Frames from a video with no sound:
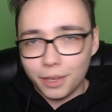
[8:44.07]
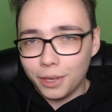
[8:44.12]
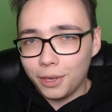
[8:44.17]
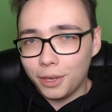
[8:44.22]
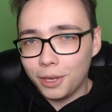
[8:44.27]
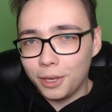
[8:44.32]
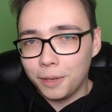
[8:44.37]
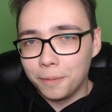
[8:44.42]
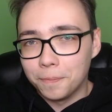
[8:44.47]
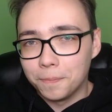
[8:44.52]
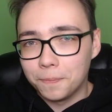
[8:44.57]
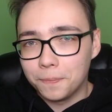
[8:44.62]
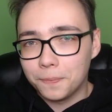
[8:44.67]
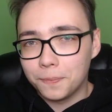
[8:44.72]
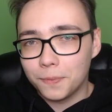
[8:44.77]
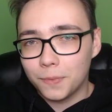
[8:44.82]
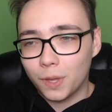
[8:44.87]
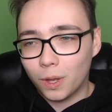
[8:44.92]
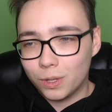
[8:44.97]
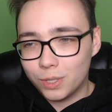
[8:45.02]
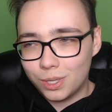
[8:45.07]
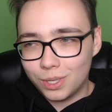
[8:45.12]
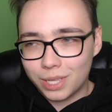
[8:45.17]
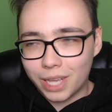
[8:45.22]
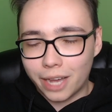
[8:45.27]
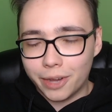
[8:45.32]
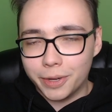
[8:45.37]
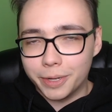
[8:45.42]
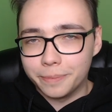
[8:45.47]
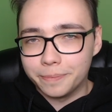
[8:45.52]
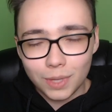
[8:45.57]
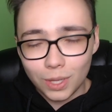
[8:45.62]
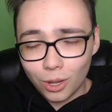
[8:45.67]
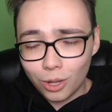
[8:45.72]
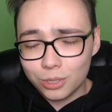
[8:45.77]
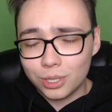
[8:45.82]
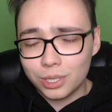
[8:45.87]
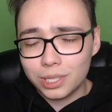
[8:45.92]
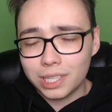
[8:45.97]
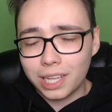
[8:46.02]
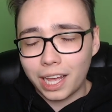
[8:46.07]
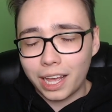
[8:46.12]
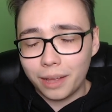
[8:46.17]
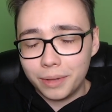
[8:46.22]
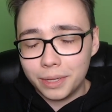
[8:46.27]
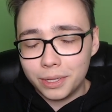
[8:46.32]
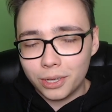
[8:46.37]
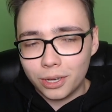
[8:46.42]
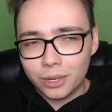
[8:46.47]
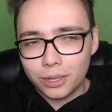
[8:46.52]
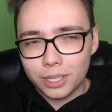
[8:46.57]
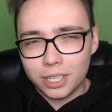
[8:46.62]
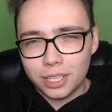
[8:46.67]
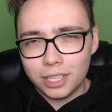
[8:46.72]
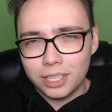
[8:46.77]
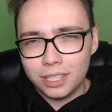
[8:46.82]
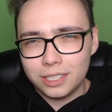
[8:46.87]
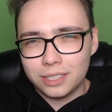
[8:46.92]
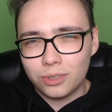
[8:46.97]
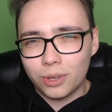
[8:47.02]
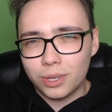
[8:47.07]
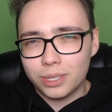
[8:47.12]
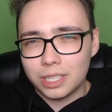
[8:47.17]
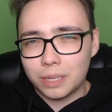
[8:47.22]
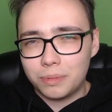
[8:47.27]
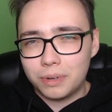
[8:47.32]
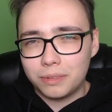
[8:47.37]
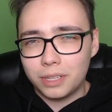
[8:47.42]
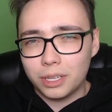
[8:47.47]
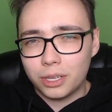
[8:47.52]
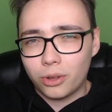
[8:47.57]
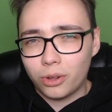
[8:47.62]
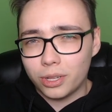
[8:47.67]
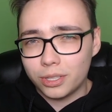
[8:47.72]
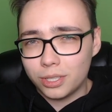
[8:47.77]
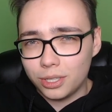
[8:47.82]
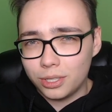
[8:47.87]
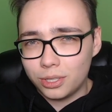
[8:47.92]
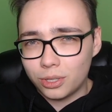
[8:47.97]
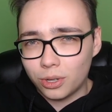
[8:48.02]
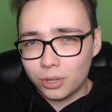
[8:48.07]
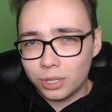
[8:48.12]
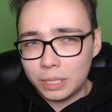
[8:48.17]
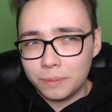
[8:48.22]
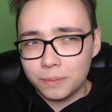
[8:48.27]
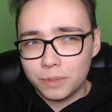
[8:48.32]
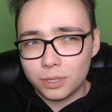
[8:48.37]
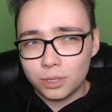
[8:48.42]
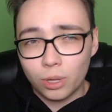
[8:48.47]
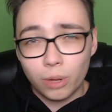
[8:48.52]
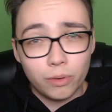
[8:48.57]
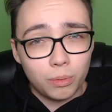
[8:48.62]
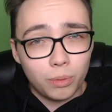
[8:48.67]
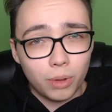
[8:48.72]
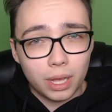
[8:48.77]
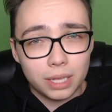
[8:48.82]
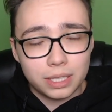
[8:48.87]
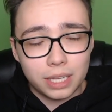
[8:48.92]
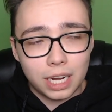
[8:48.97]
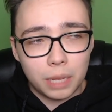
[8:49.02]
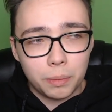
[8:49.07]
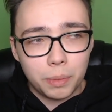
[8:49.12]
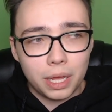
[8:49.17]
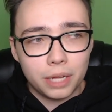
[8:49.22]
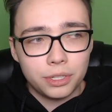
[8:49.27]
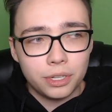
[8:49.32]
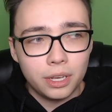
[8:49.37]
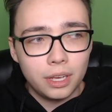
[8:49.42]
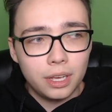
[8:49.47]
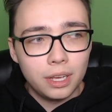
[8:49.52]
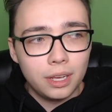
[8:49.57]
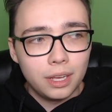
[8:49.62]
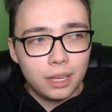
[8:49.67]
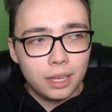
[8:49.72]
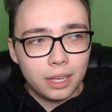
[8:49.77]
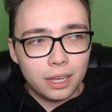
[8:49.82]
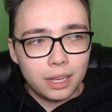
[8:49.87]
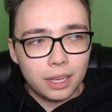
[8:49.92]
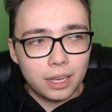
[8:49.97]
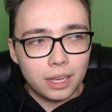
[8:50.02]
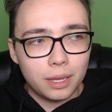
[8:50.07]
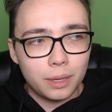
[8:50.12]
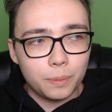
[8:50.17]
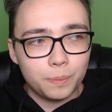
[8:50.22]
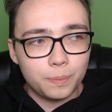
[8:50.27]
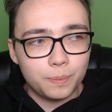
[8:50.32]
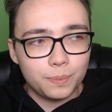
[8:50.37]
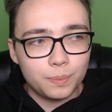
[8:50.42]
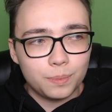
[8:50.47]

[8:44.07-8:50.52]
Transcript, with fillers: I odzyskałem. Odzyskałem to i to jest naprawdę koniec historii. Znowu mogę zarabiać e,